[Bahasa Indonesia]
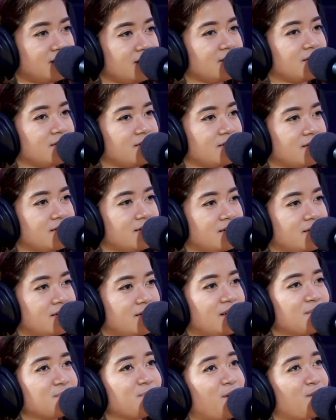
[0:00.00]

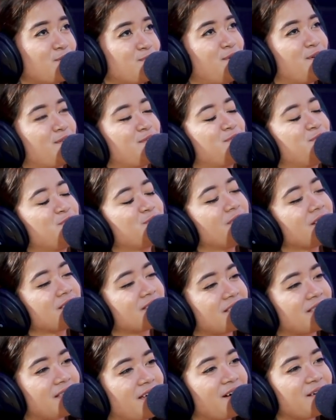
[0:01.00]
Bugis. Hmm. Dan baru-baru juga
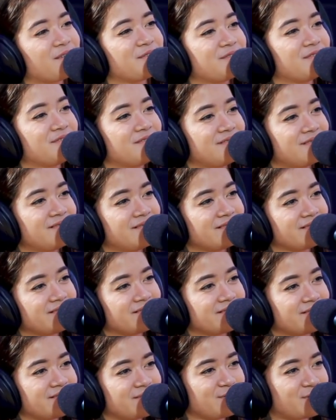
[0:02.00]
sih tahu
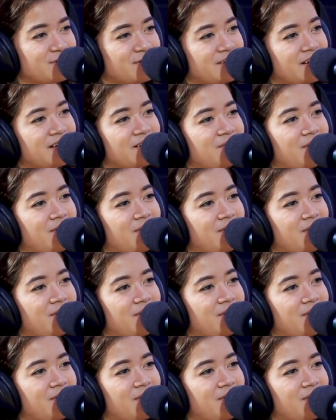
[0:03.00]
baru kita tahu udah